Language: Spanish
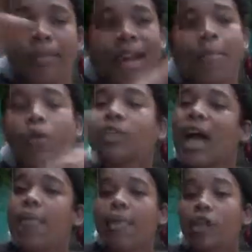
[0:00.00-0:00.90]

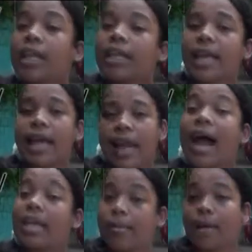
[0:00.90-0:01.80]
transportarme donde quiera
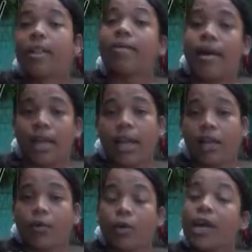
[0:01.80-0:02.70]
a llevar este
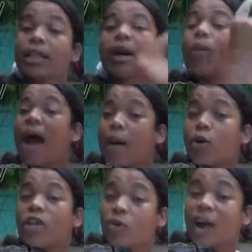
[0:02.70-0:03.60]
evangelio, porque hasta
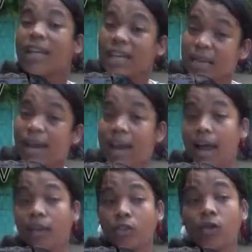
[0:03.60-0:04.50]
Guajabonico arriba al
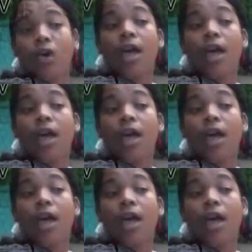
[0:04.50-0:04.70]
alto